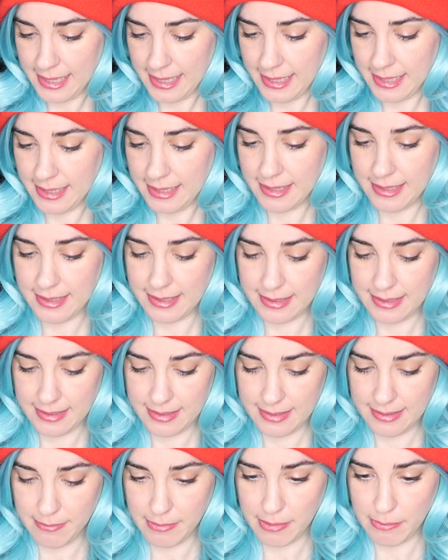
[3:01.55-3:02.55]

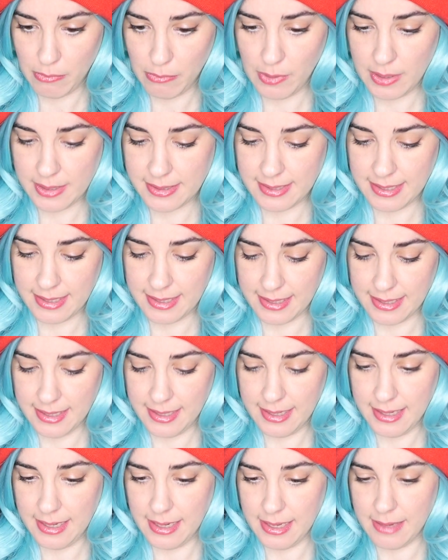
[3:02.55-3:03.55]
y vamos a
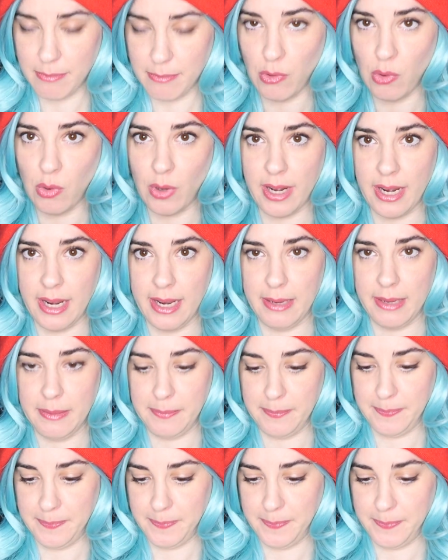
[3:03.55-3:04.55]
sacar a la mona.